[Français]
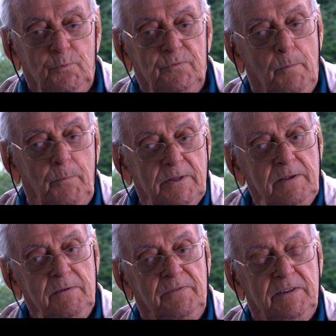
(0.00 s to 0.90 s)
ne pouvait pas
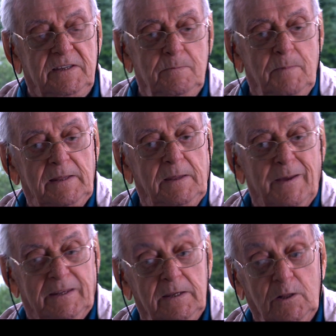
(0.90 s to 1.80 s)
facilement
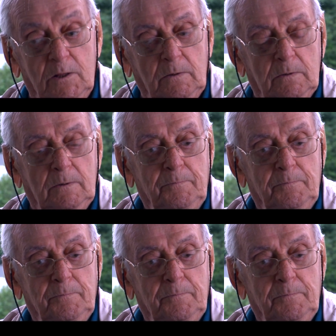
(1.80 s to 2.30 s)
débarquer de là.